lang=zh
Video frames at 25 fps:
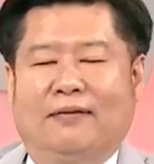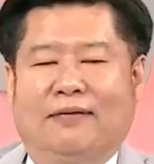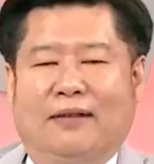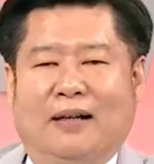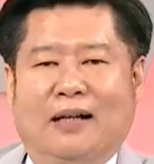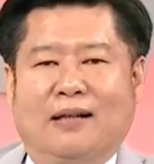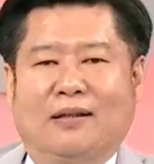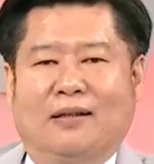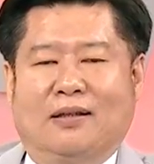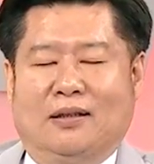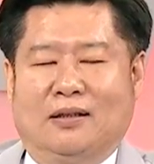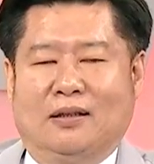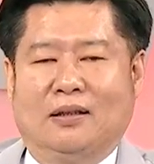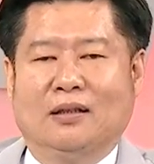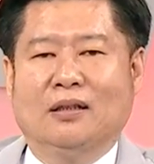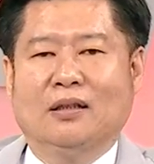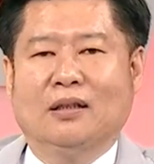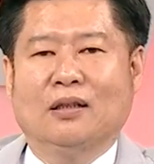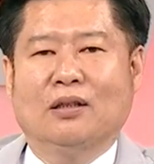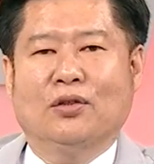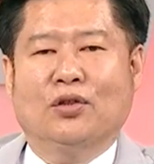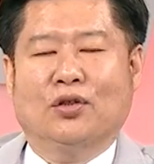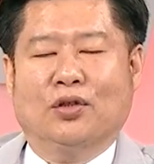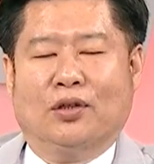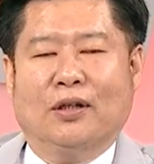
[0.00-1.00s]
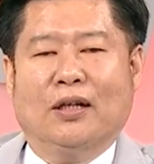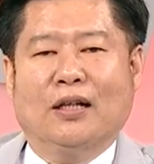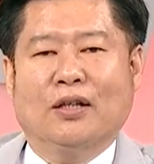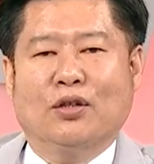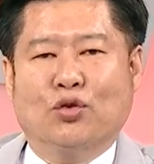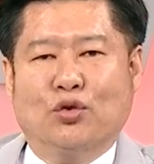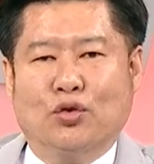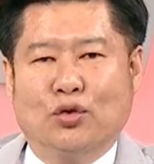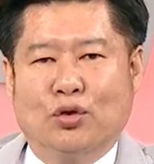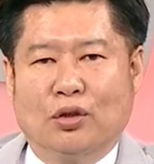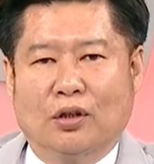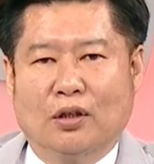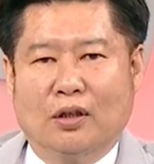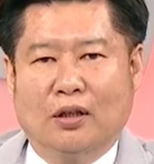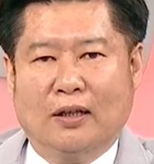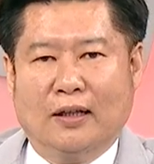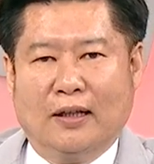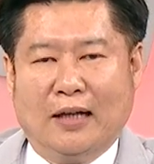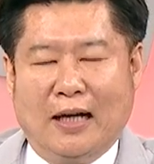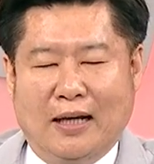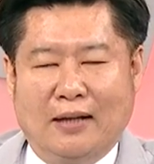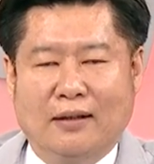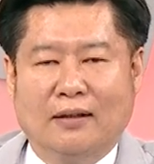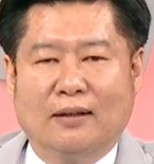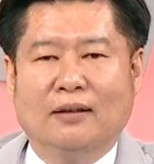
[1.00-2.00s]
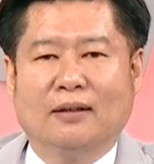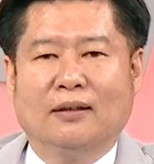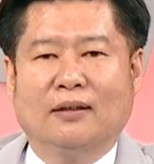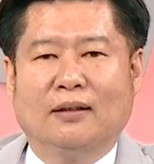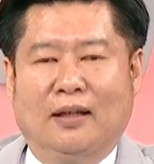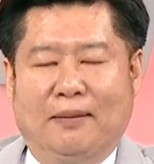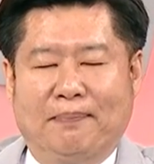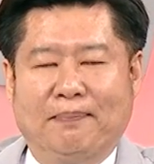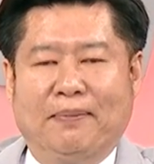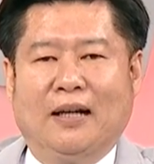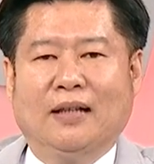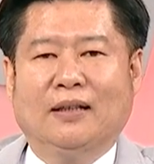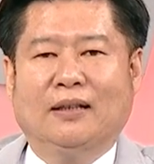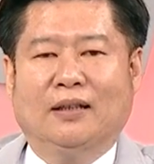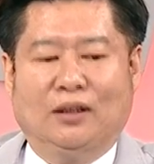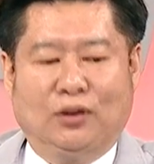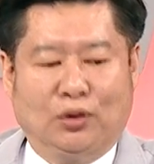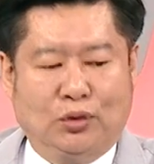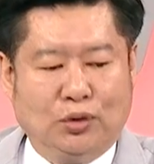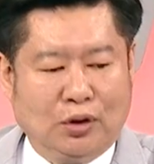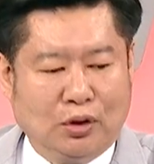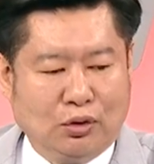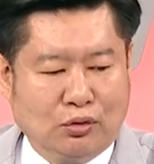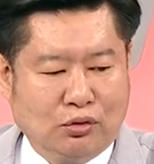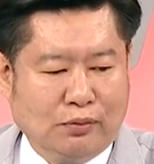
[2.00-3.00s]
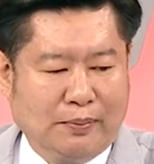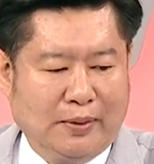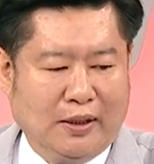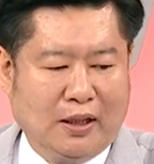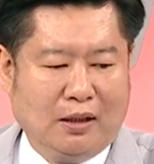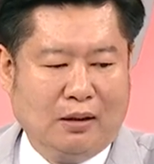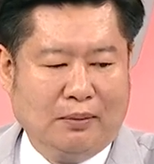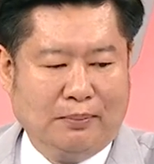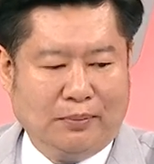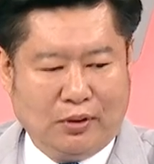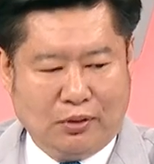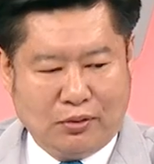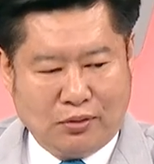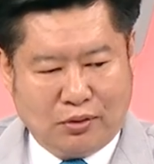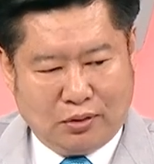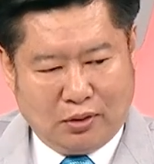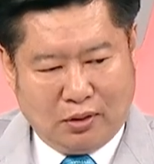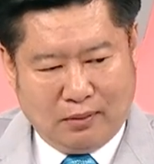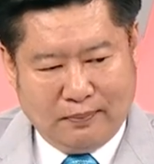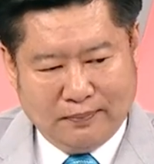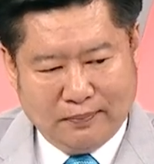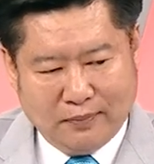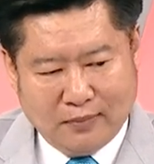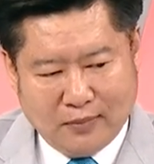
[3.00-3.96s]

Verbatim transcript: 个法则，就可以做看研判很多的股票，比如说